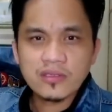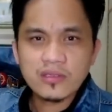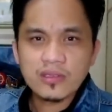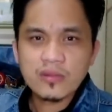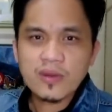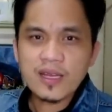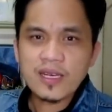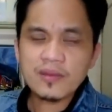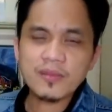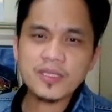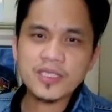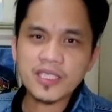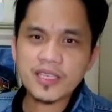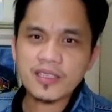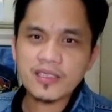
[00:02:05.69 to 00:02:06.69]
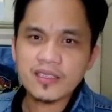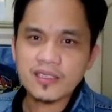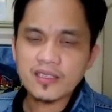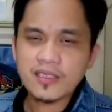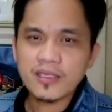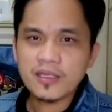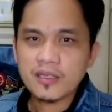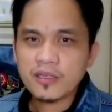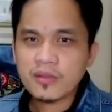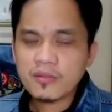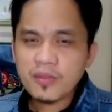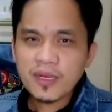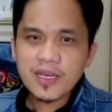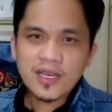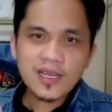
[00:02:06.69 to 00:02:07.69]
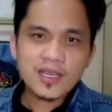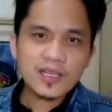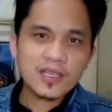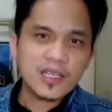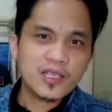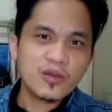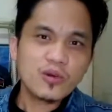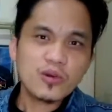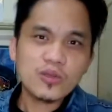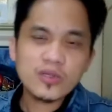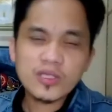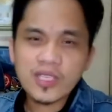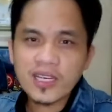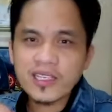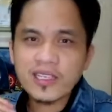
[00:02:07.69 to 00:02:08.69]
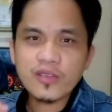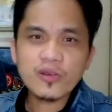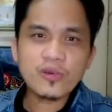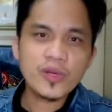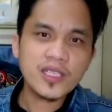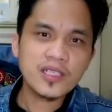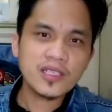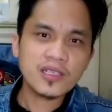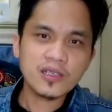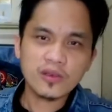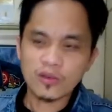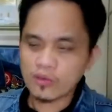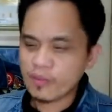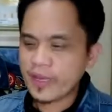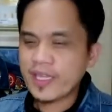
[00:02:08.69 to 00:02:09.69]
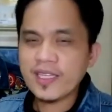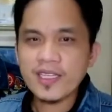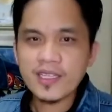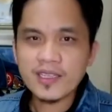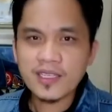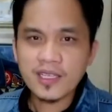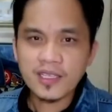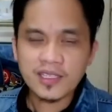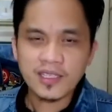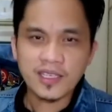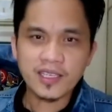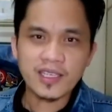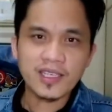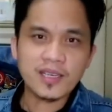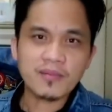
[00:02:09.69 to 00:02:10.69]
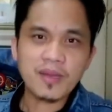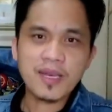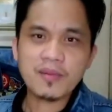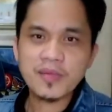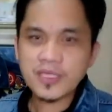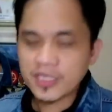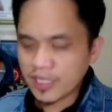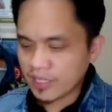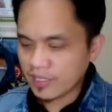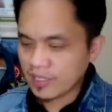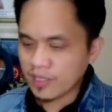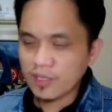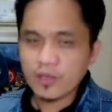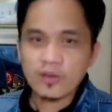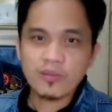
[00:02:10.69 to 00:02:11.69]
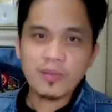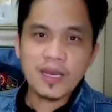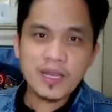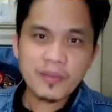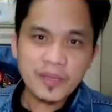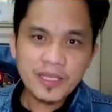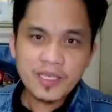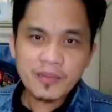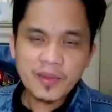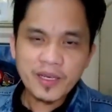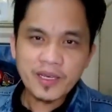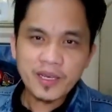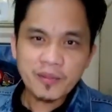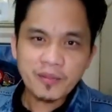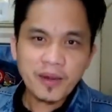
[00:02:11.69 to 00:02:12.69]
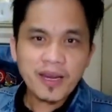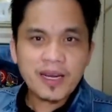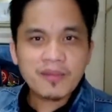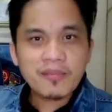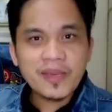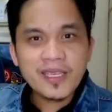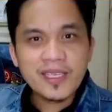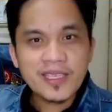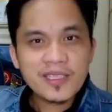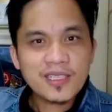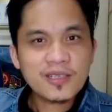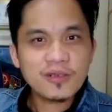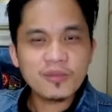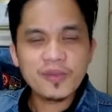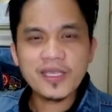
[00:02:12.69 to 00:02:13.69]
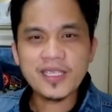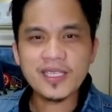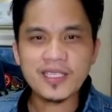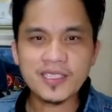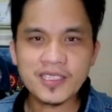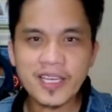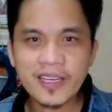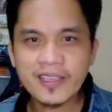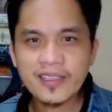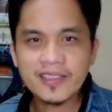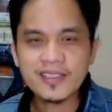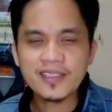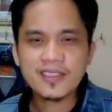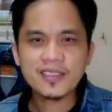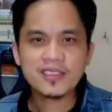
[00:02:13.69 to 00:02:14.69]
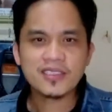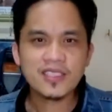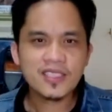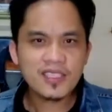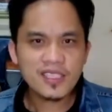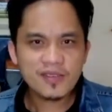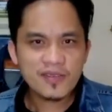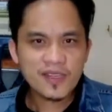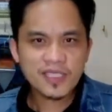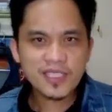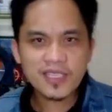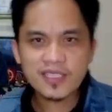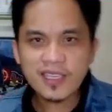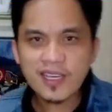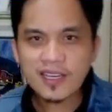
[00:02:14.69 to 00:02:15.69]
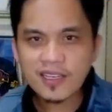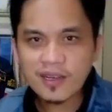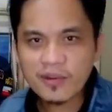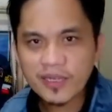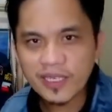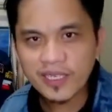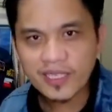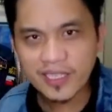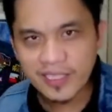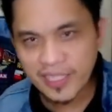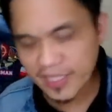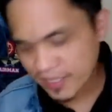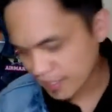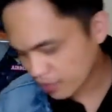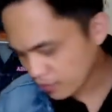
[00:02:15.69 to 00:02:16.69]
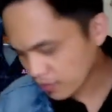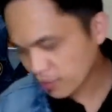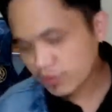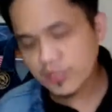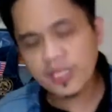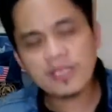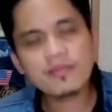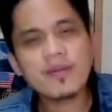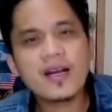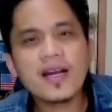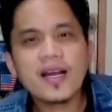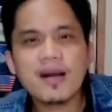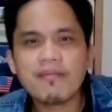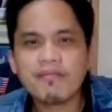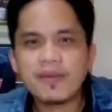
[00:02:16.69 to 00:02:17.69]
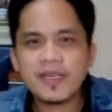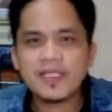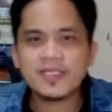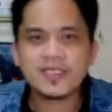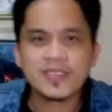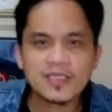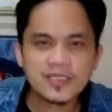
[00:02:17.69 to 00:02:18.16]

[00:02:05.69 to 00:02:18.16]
Lumalamig siya. Kumbaga, kinukontra niya yung weather. Kung mainit, nagiging malamig siya. Kung malamig naman, parang may heater, umiinit siya. Si Levi's ang nakagawa ng ganyan. Iwan ko sa ibang companies.